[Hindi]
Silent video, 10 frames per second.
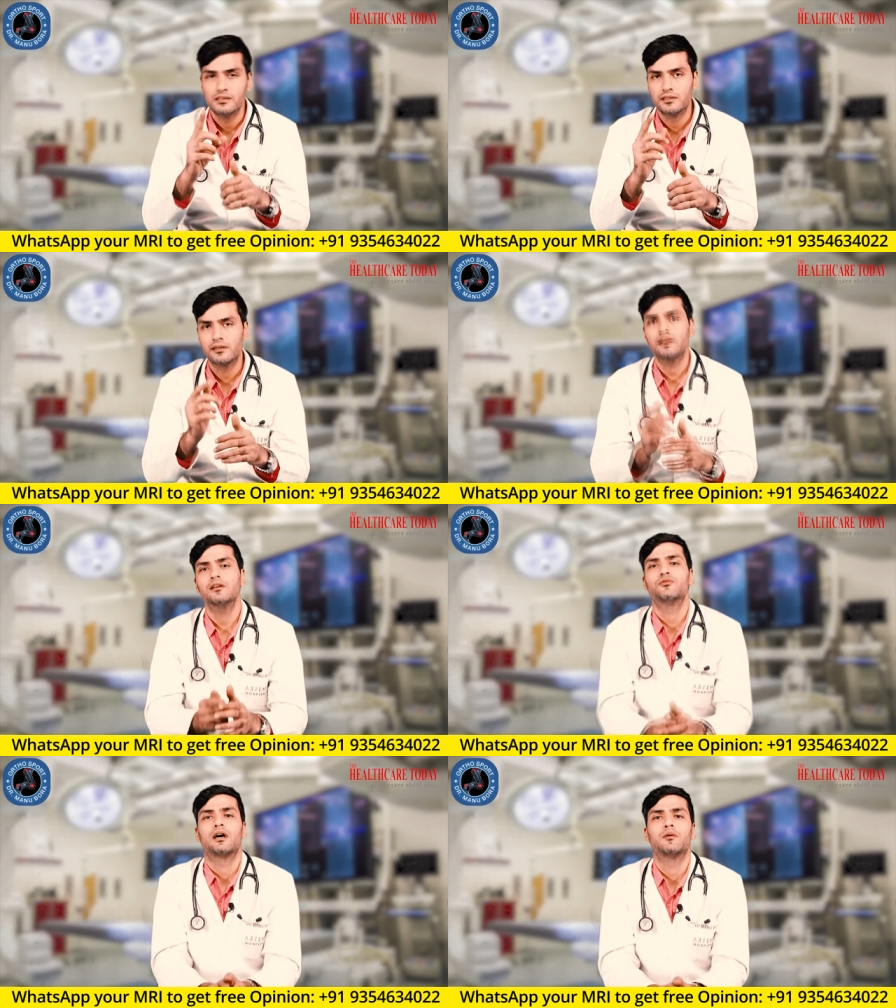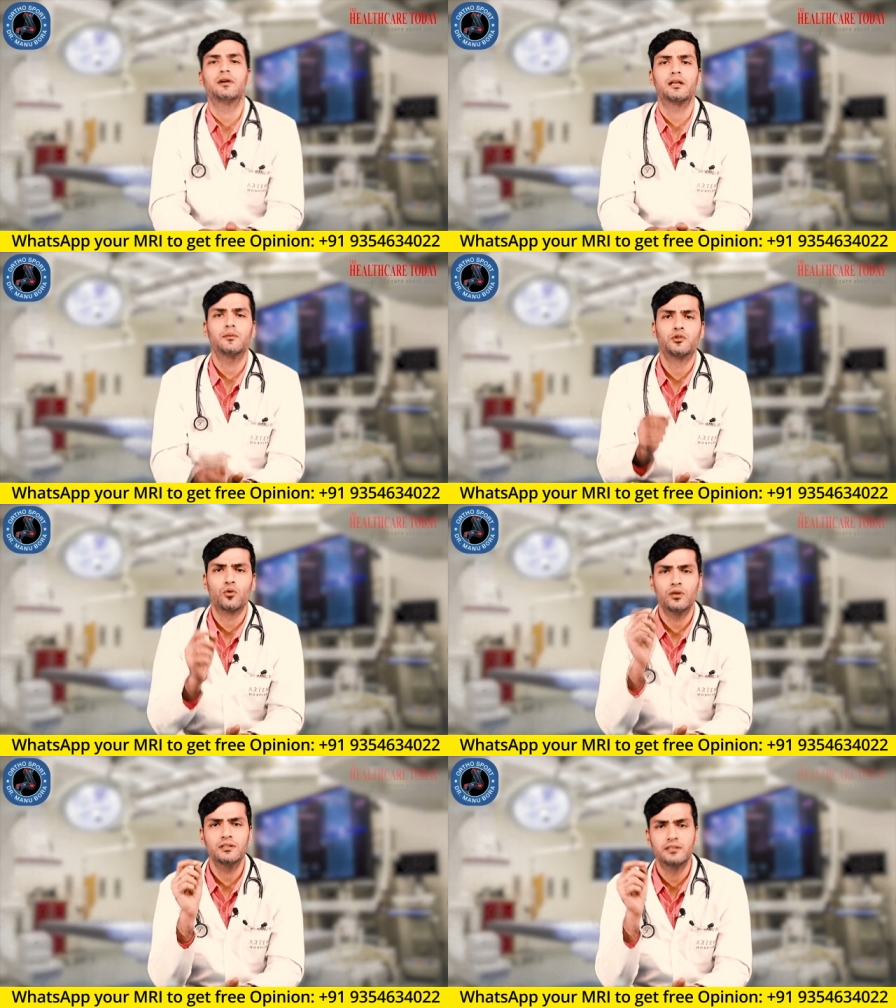जनरली फाइबर टेप
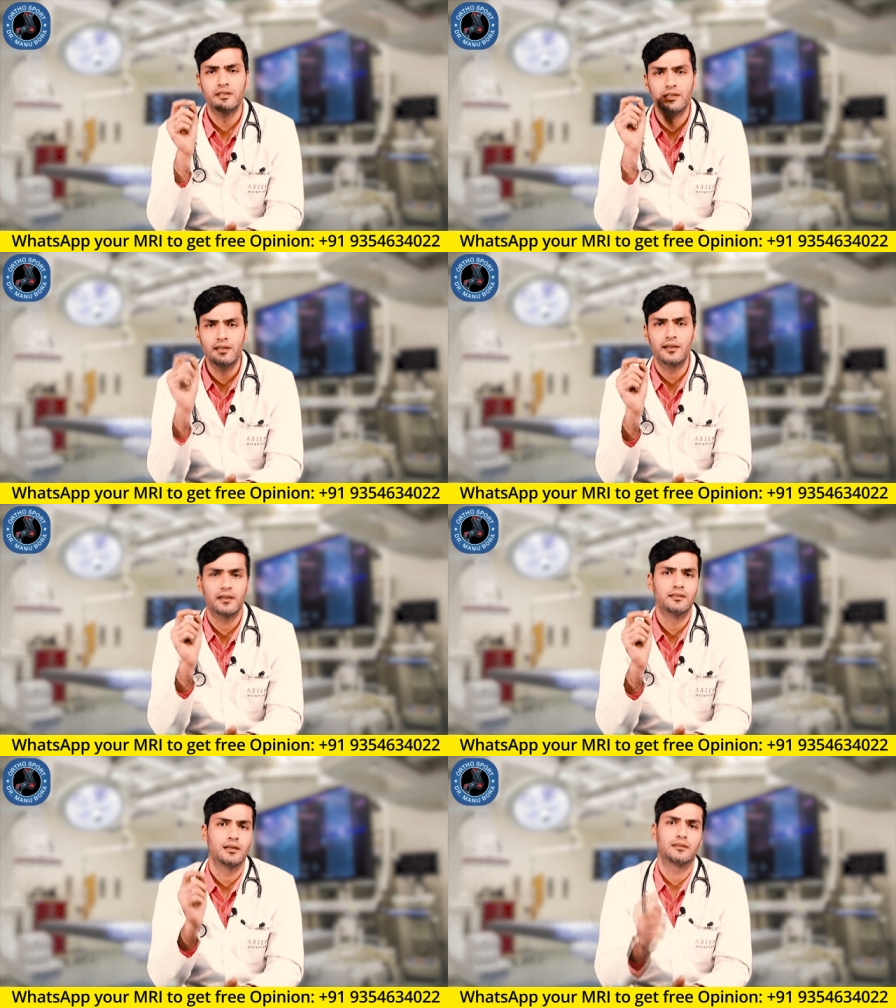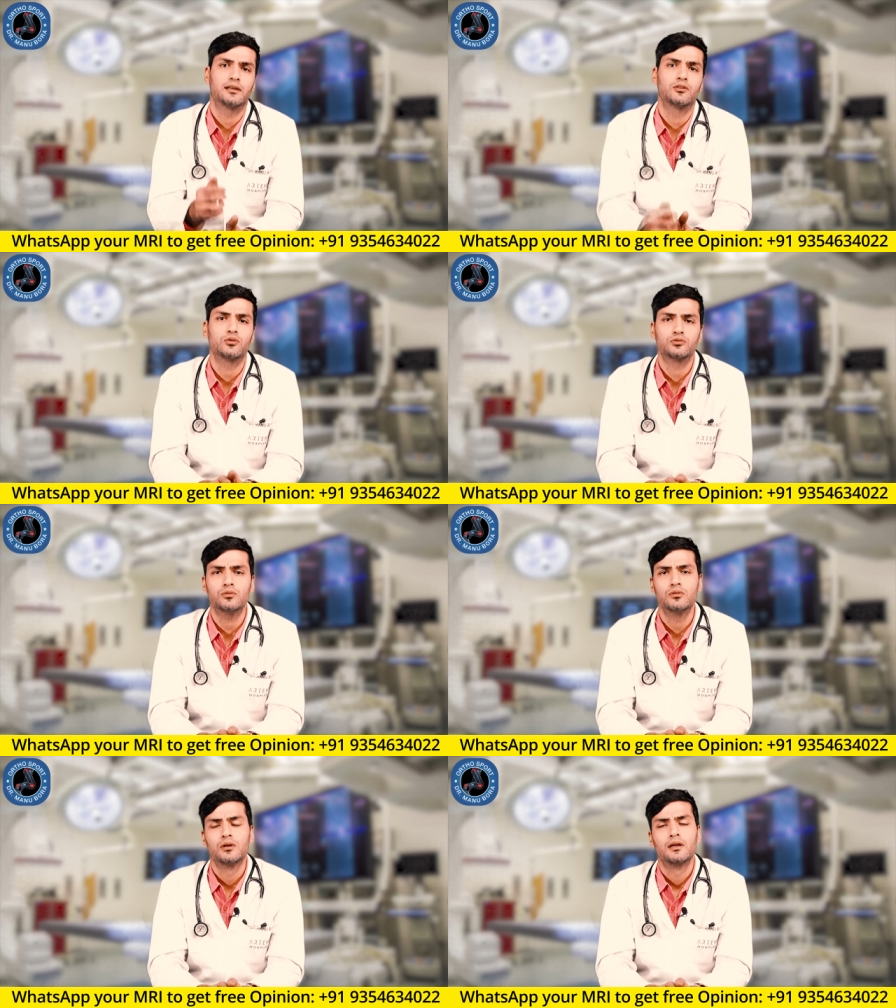थोड़ी सी ढीली रखी जाती है दोस्तों